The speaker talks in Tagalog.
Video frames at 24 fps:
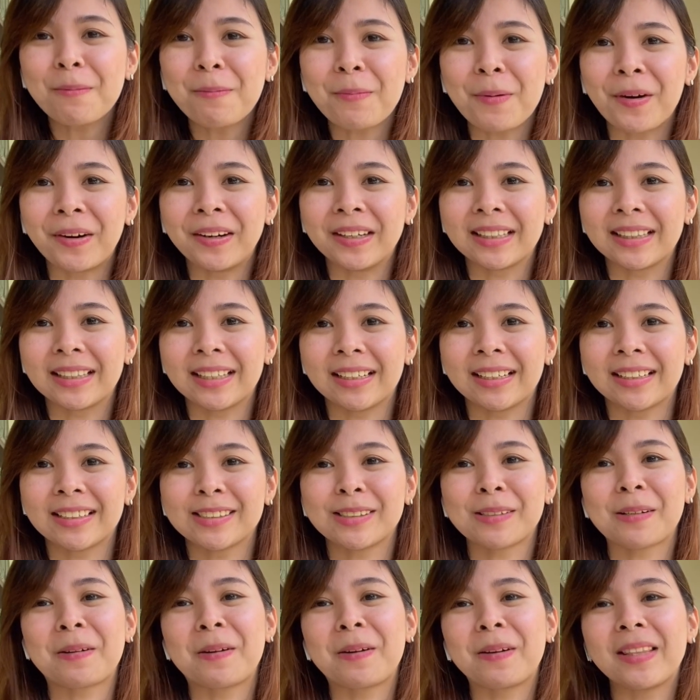part.
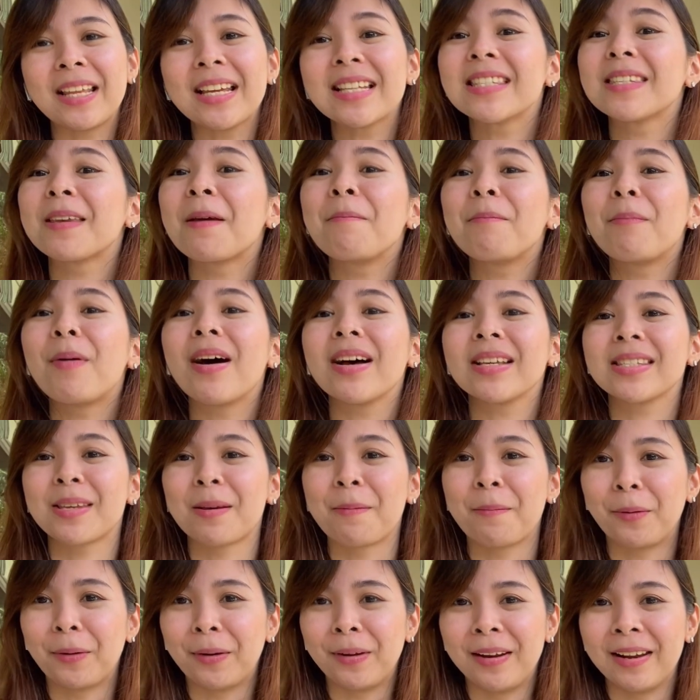So that's
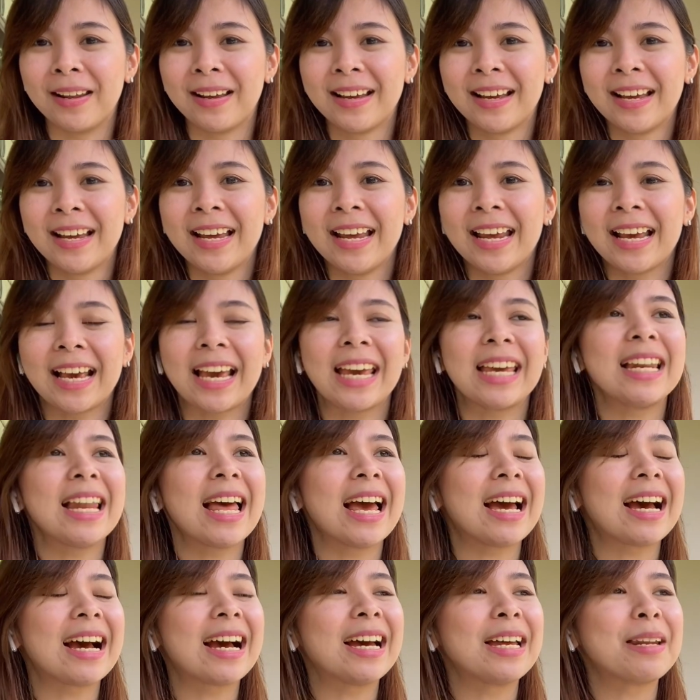impossible.
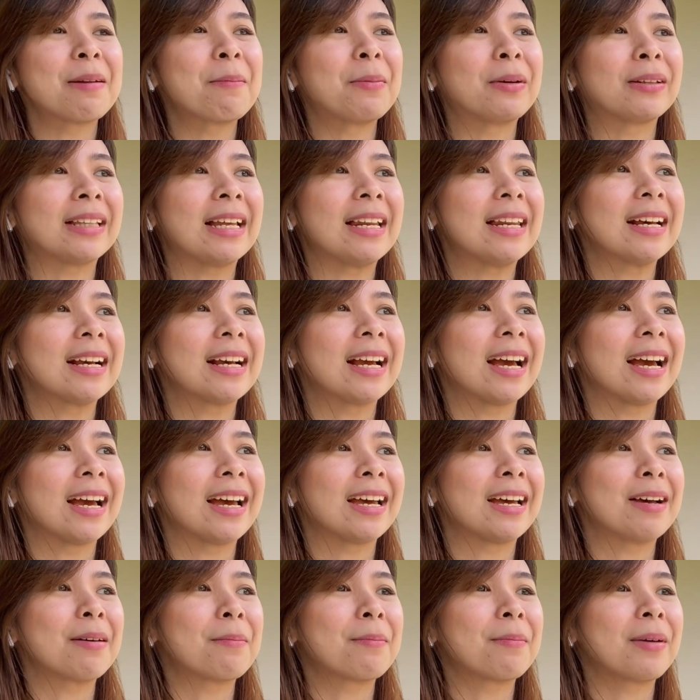Kailangan mo
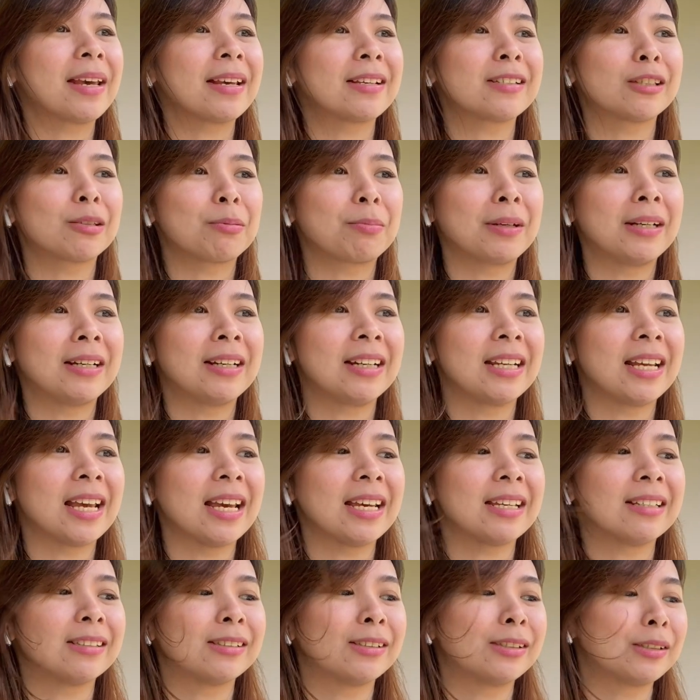talaga
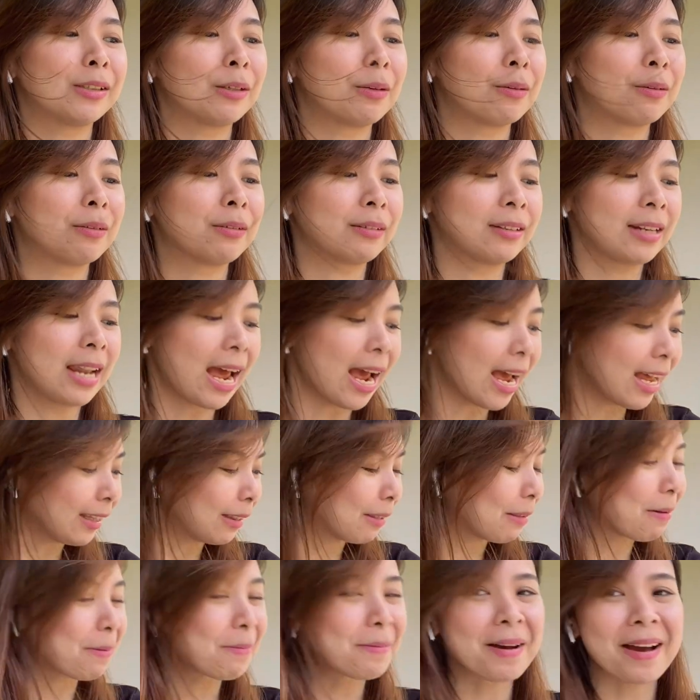ma-experience yung lahat
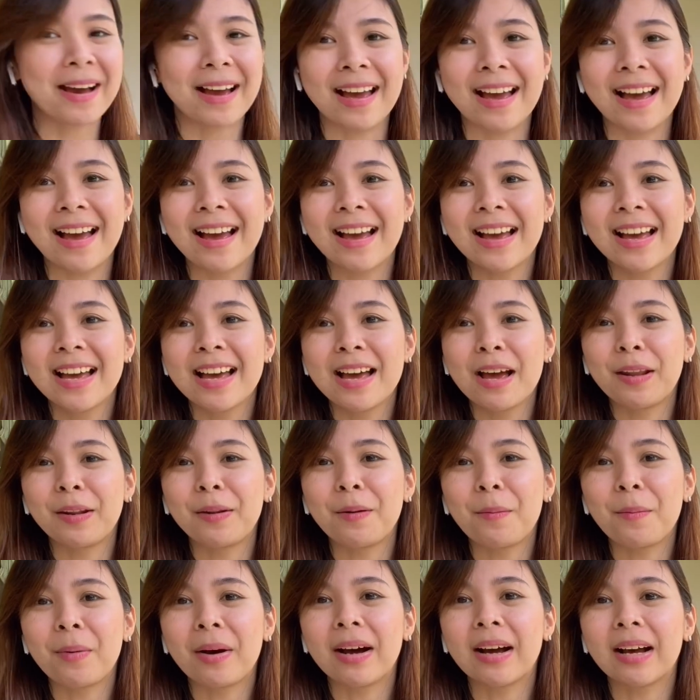ng mga
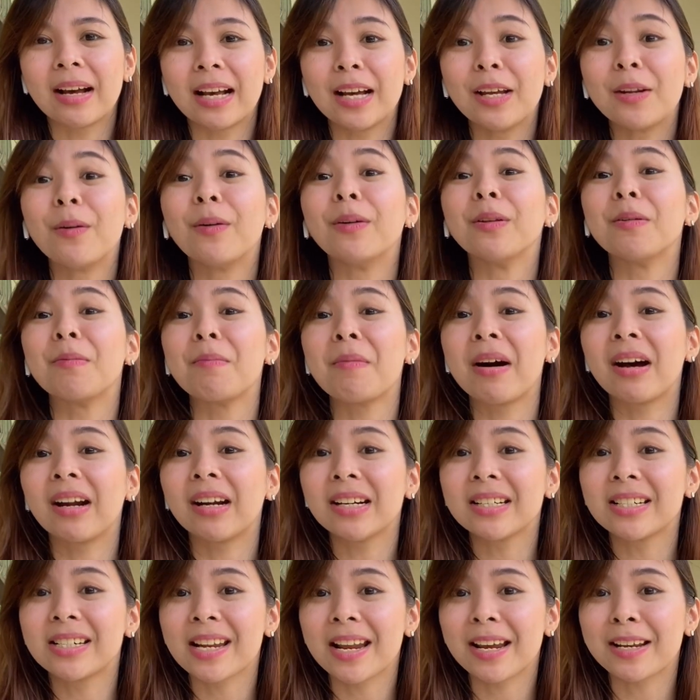ng mga ganun, ng mga
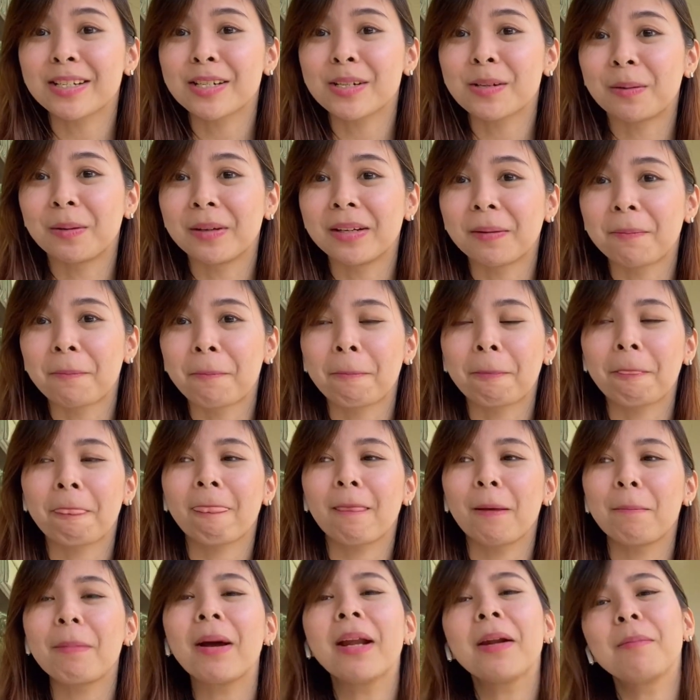rejection
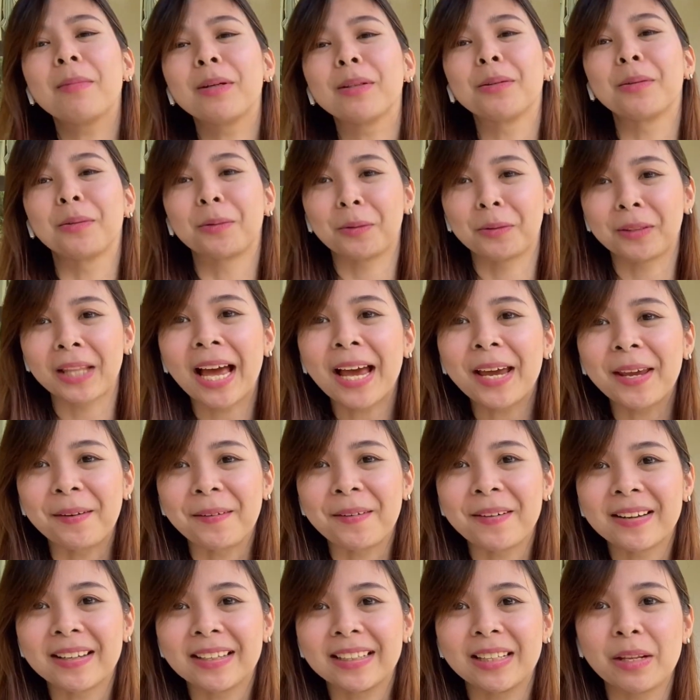para matuto tayo,
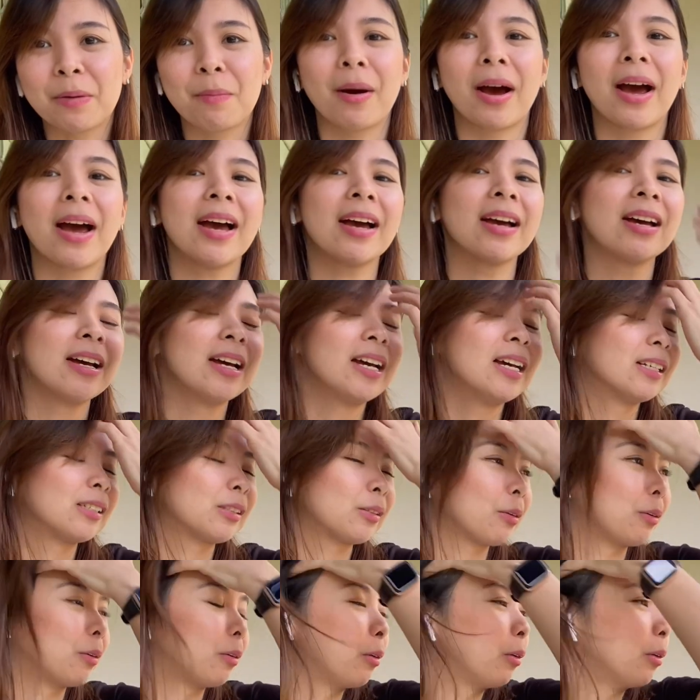'di ba?
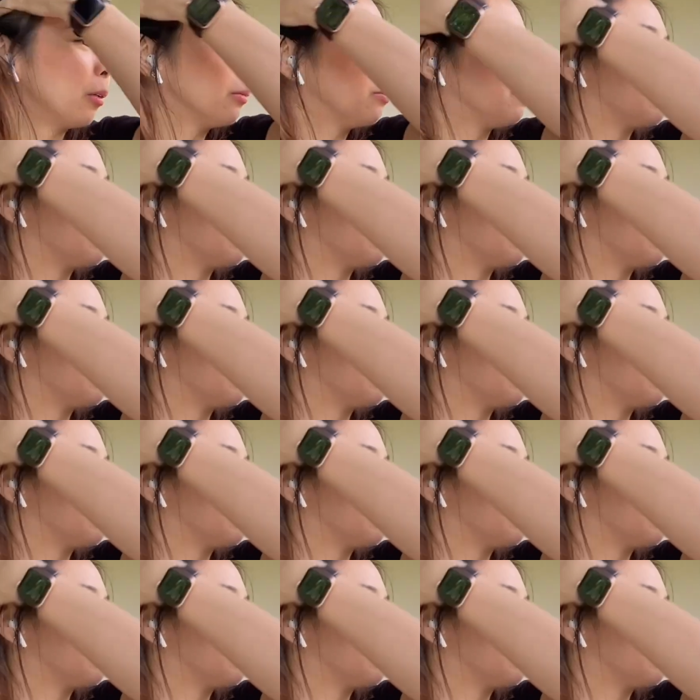So